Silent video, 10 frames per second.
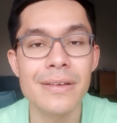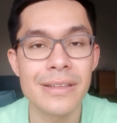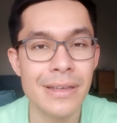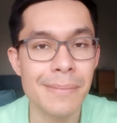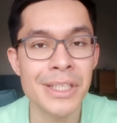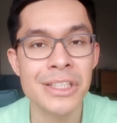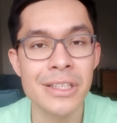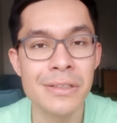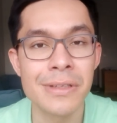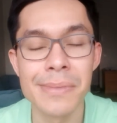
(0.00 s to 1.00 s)
à
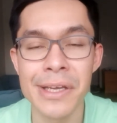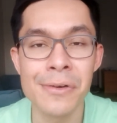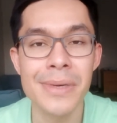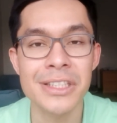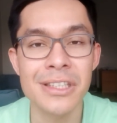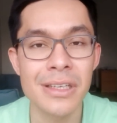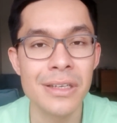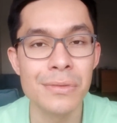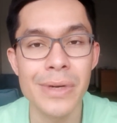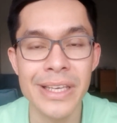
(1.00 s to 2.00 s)
Intermarché ou à
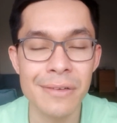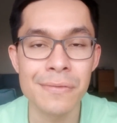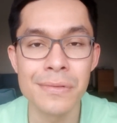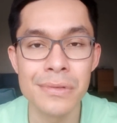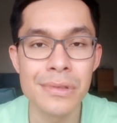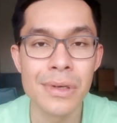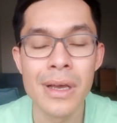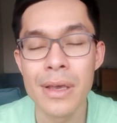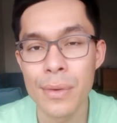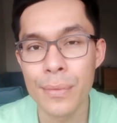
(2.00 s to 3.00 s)
Marché ou à Carrefour
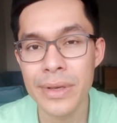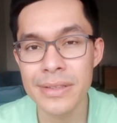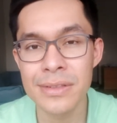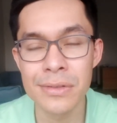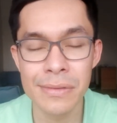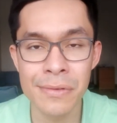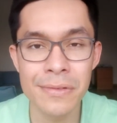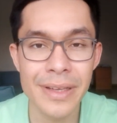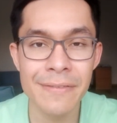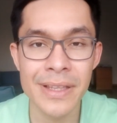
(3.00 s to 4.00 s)
ou au casino. Et vous,
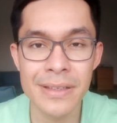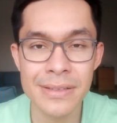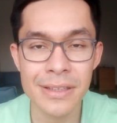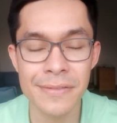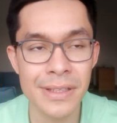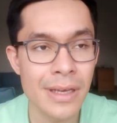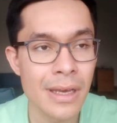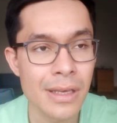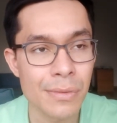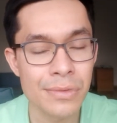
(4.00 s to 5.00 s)
voulez éviter ça en fait.
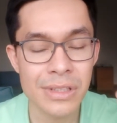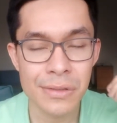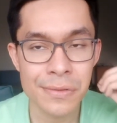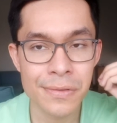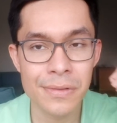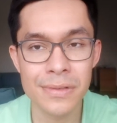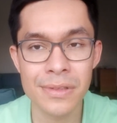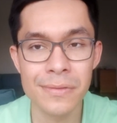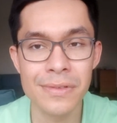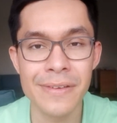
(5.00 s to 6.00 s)
Vous, ce, qu'il faut, ce
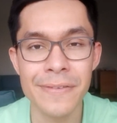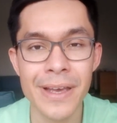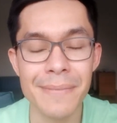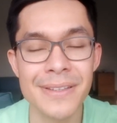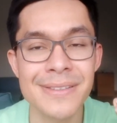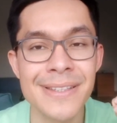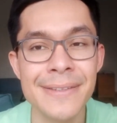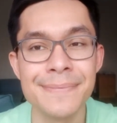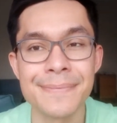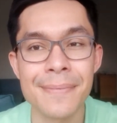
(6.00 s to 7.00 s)
que vous devez faire, eh bien,
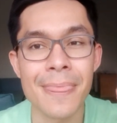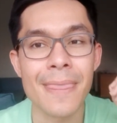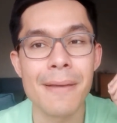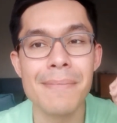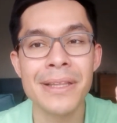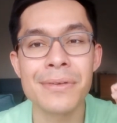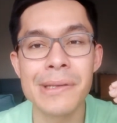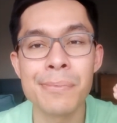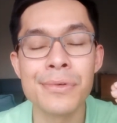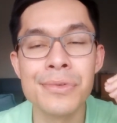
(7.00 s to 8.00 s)
c'est mettre
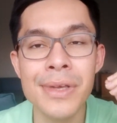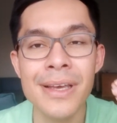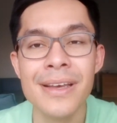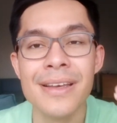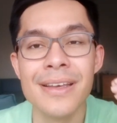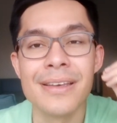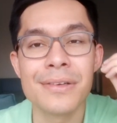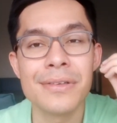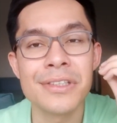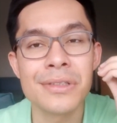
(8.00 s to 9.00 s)
des produits
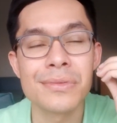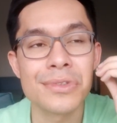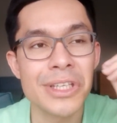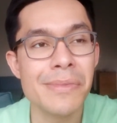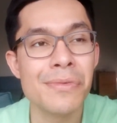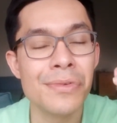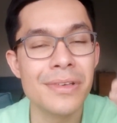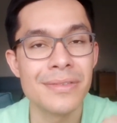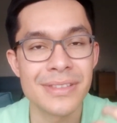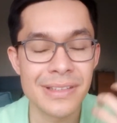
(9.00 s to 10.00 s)
que les gens n'ont jamais vus.
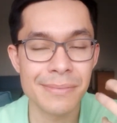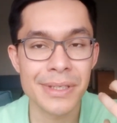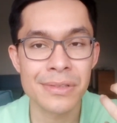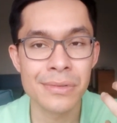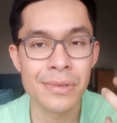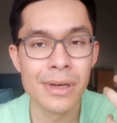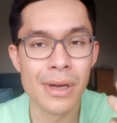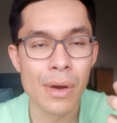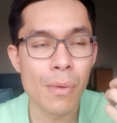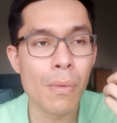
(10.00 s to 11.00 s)
Ils ont cette impression
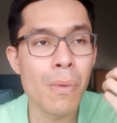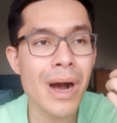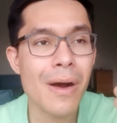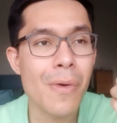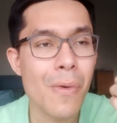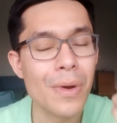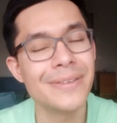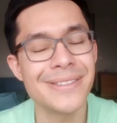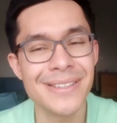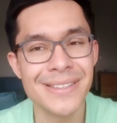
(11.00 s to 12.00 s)
waouh,
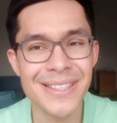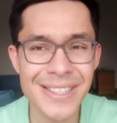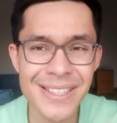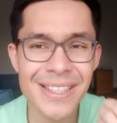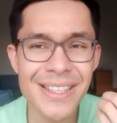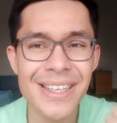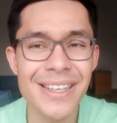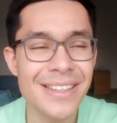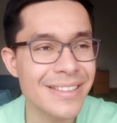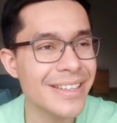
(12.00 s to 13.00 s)
c'est,
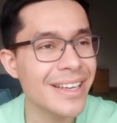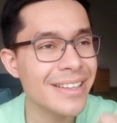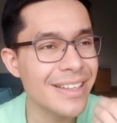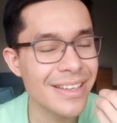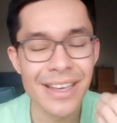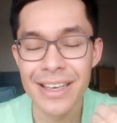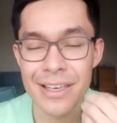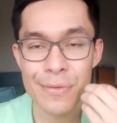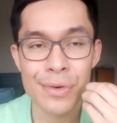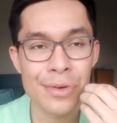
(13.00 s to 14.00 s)
génial, regardez.
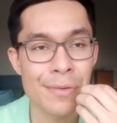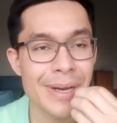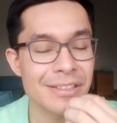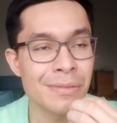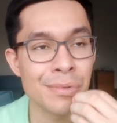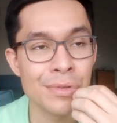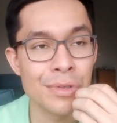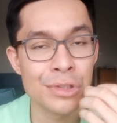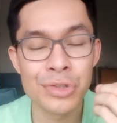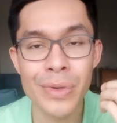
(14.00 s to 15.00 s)
Il faut que par
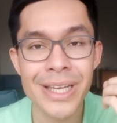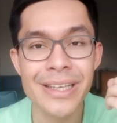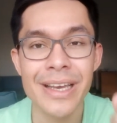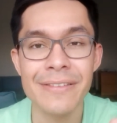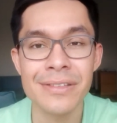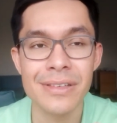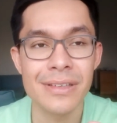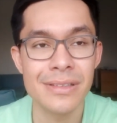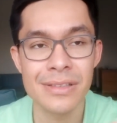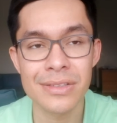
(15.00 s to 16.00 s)
exemple Joël qui arrive
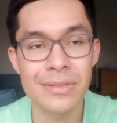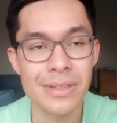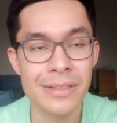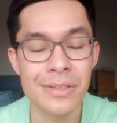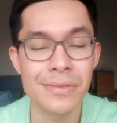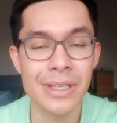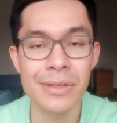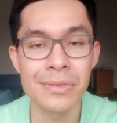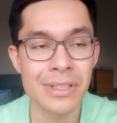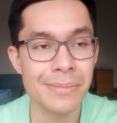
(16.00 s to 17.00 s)
sans, sans votre
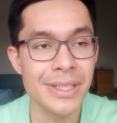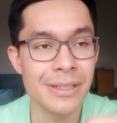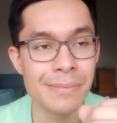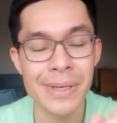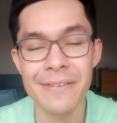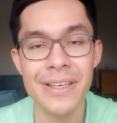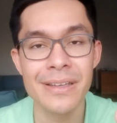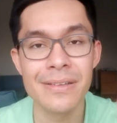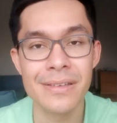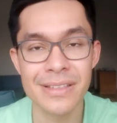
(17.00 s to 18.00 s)
annonce, eh bien,
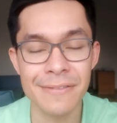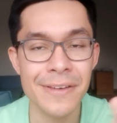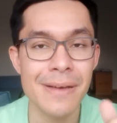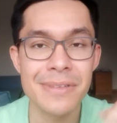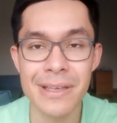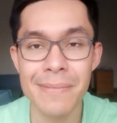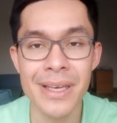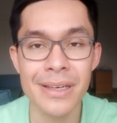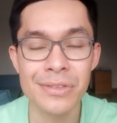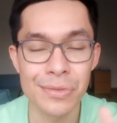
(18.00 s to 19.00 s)
prévienne sa femme, sa
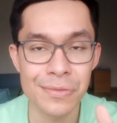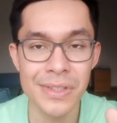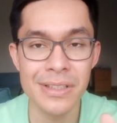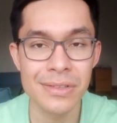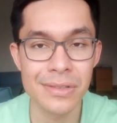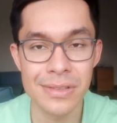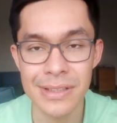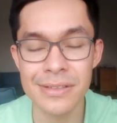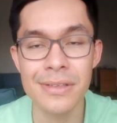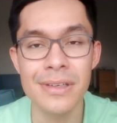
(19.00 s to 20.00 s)
mère, son fils,
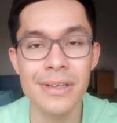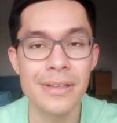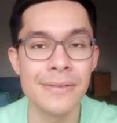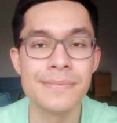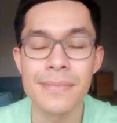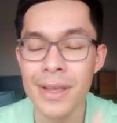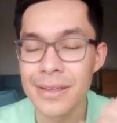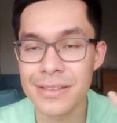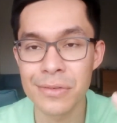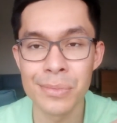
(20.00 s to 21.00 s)
sa sœur
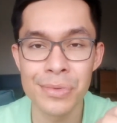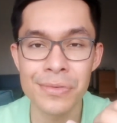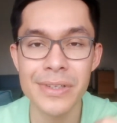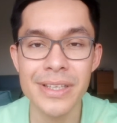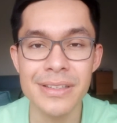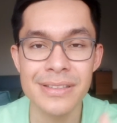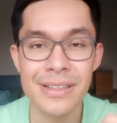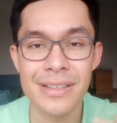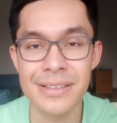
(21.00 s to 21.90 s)
son beau-frère, sa,